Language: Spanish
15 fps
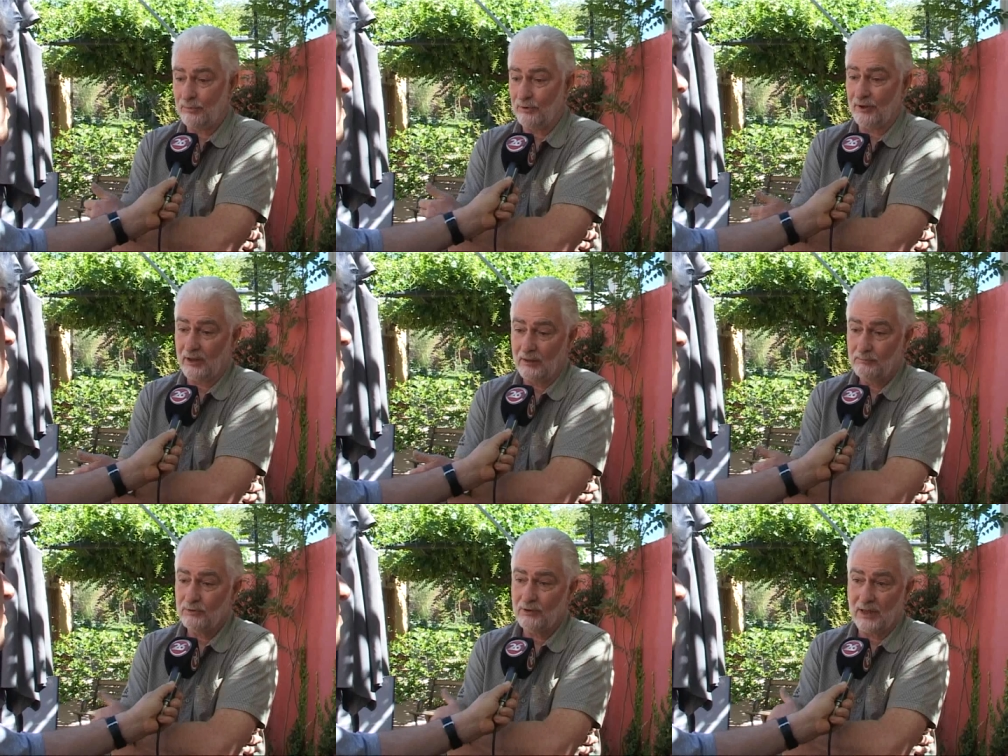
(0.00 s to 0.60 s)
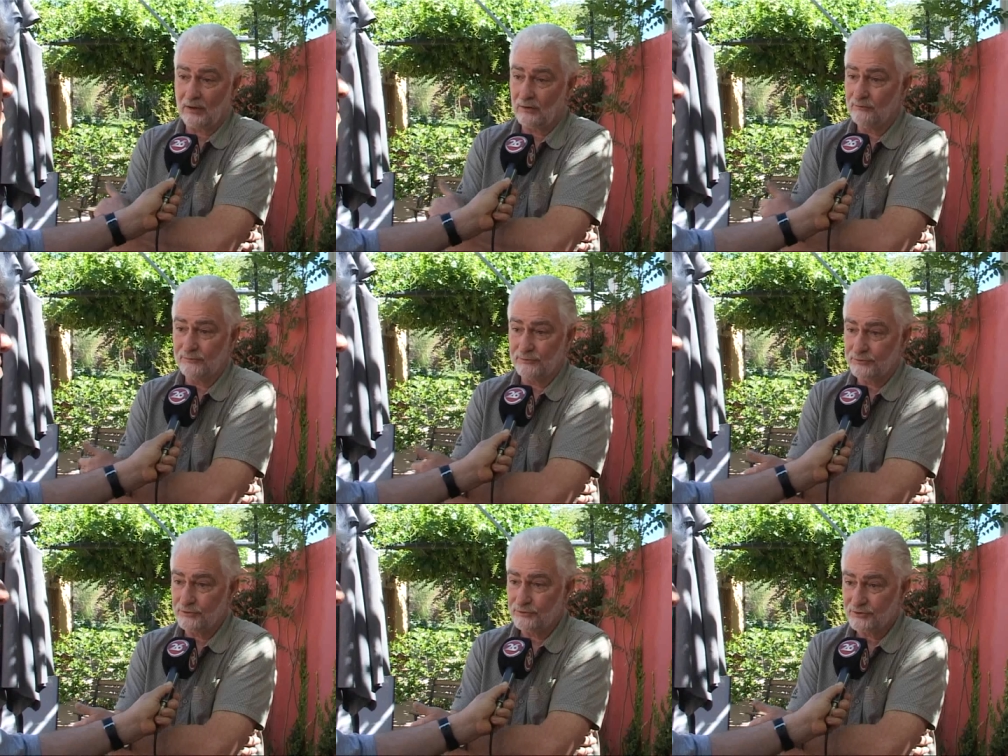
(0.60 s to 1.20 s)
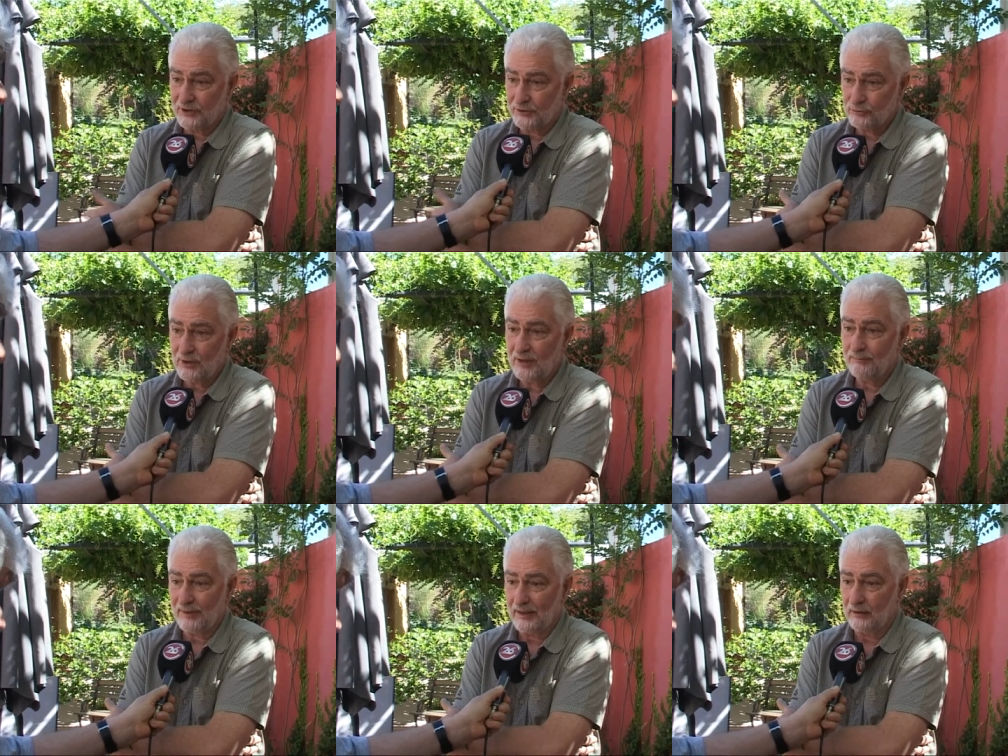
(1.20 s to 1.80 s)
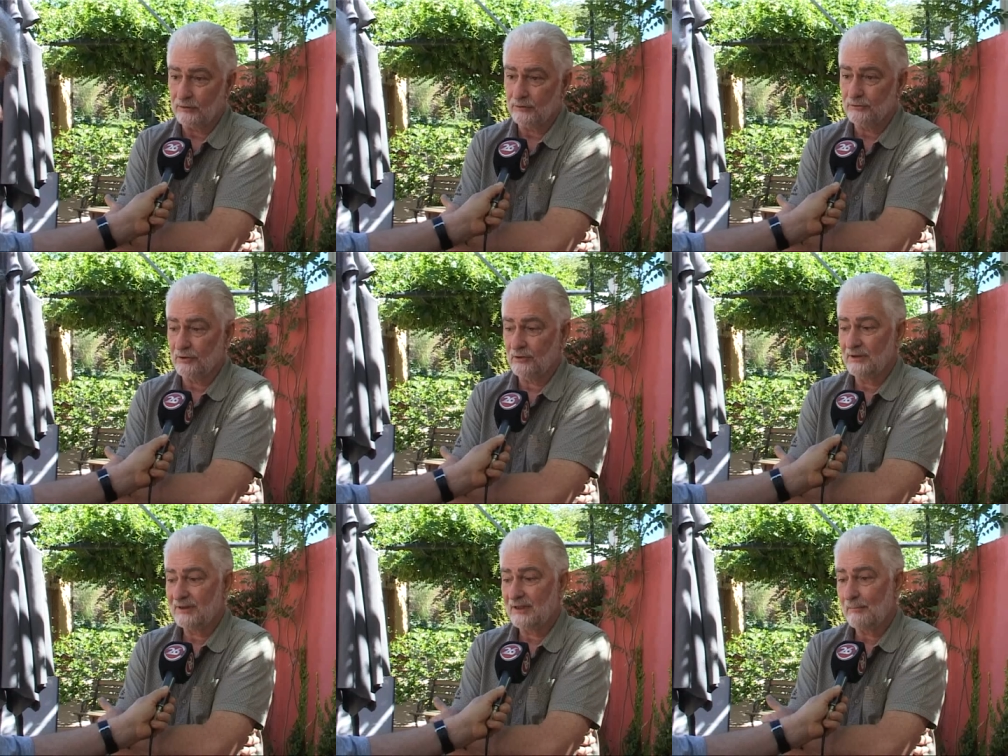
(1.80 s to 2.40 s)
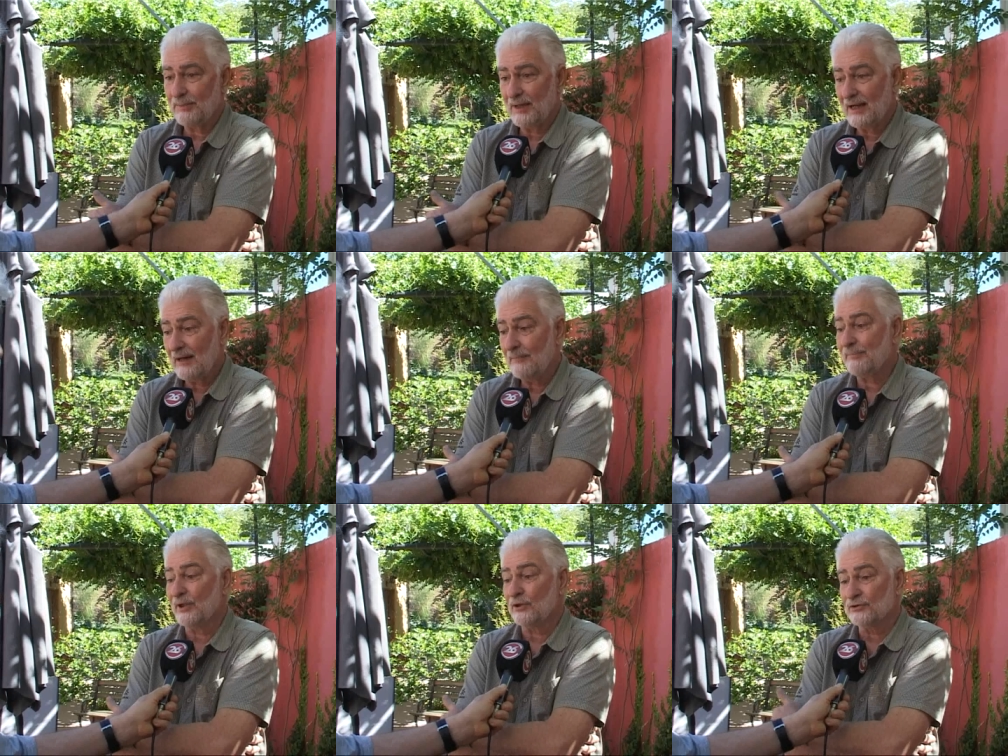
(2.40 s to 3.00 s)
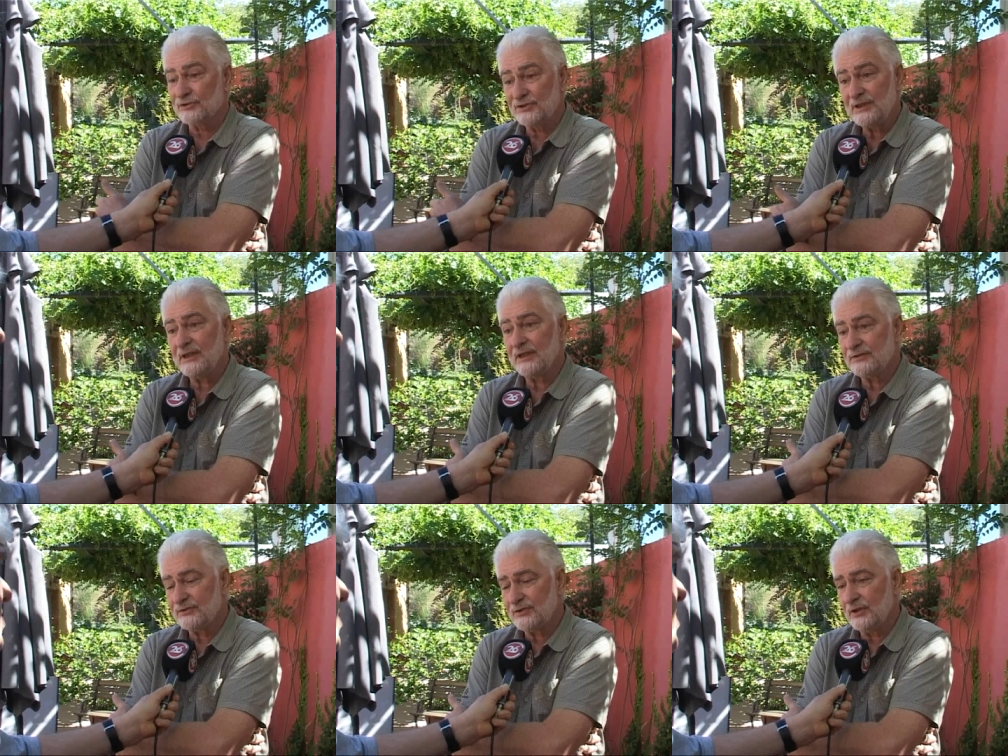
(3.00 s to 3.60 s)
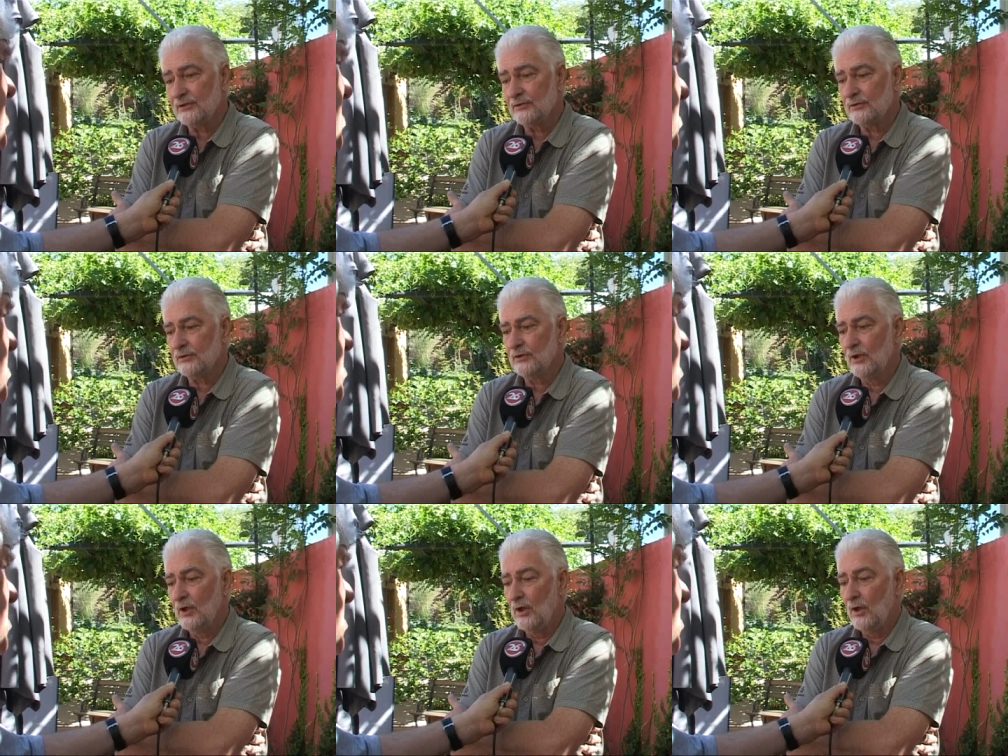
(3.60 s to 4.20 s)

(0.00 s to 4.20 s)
por ejemplo, en la confusión sexual para el control de esta plaga, pero sigue siendo